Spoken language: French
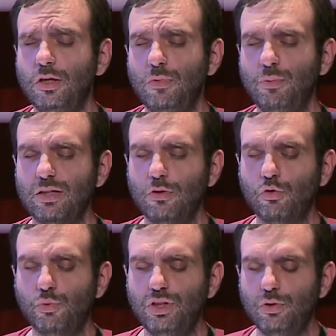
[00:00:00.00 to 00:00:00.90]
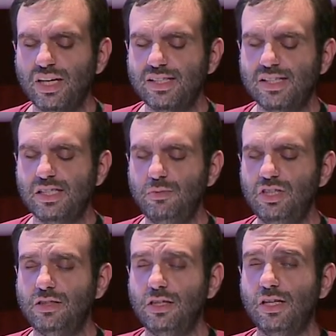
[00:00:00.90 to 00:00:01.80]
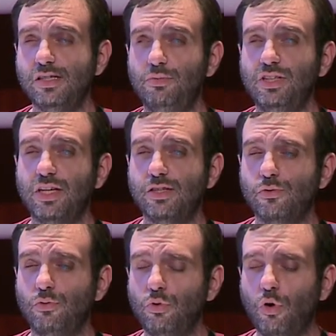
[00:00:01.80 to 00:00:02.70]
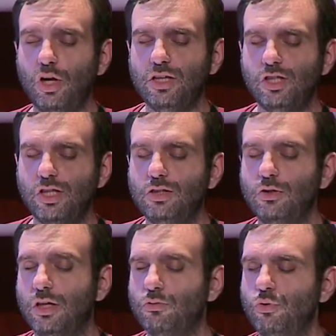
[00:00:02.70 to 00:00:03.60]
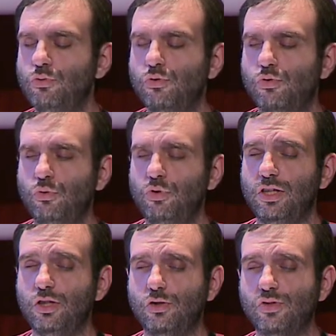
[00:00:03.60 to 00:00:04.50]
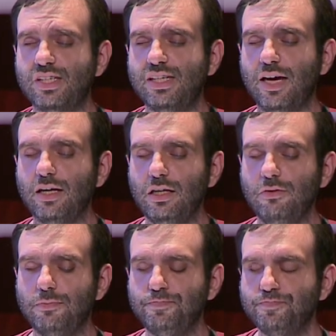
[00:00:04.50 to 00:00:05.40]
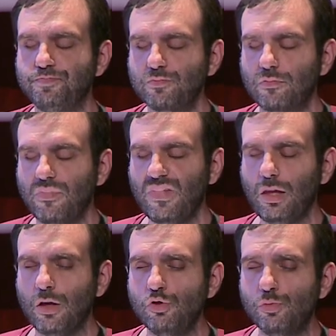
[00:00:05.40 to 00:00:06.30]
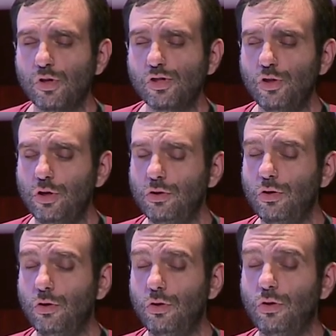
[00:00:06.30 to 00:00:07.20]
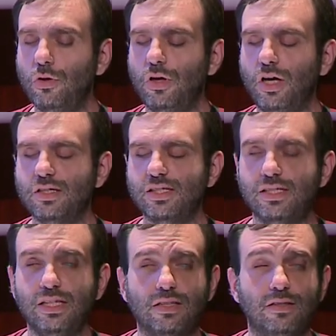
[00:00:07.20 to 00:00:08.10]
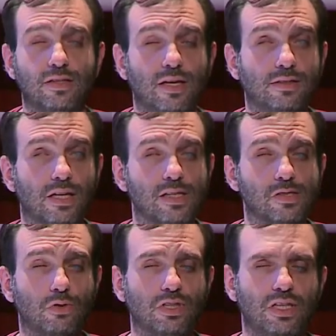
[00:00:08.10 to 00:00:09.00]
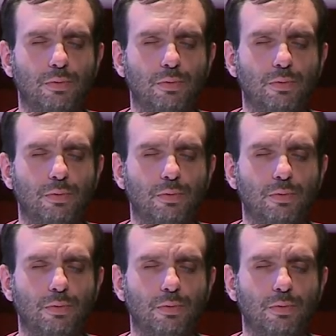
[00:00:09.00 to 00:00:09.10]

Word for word: Mais maintenant, quid de l'accessibilité des applications Laurent l'a déjà dit en introduction, il y a des choses qui arrivent. Je mentionne euh, un site intéressant qui est